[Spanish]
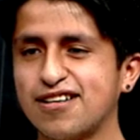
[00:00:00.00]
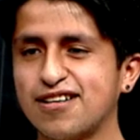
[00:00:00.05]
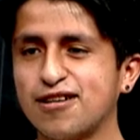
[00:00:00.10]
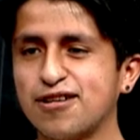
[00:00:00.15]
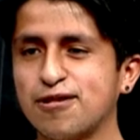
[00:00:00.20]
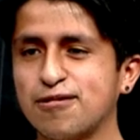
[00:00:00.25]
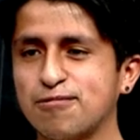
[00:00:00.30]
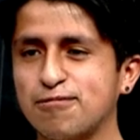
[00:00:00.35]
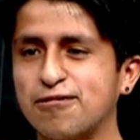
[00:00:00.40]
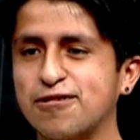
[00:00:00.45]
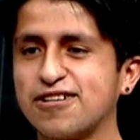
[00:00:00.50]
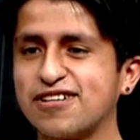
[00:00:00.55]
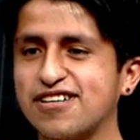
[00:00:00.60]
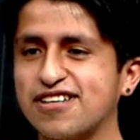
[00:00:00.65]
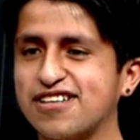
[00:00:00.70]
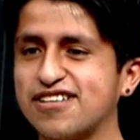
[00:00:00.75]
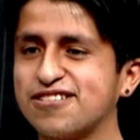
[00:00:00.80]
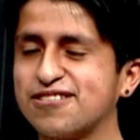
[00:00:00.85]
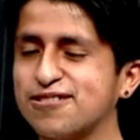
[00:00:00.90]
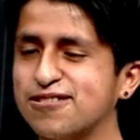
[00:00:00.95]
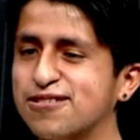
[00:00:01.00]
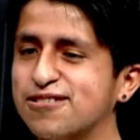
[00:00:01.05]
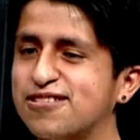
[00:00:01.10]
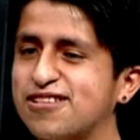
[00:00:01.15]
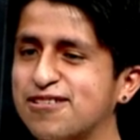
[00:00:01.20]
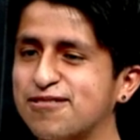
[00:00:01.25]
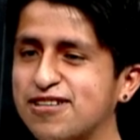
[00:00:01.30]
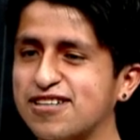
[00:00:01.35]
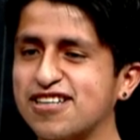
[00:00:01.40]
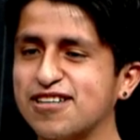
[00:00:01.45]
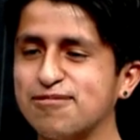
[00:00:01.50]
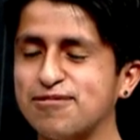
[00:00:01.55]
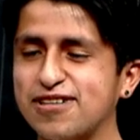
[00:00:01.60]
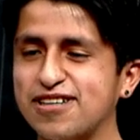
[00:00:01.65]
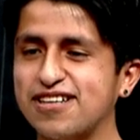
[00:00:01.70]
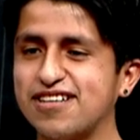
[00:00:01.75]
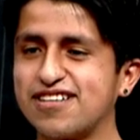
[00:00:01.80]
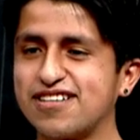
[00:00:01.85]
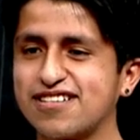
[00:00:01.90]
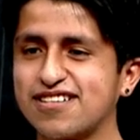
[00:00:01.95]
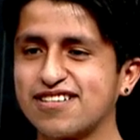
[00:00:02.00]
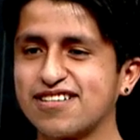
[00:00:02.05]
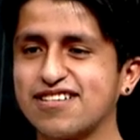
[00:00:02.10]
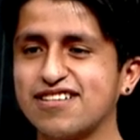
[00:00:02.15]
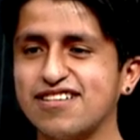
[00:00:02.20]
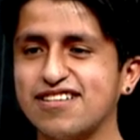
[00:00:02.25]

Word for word: Claro. Porque eso te va a cambiar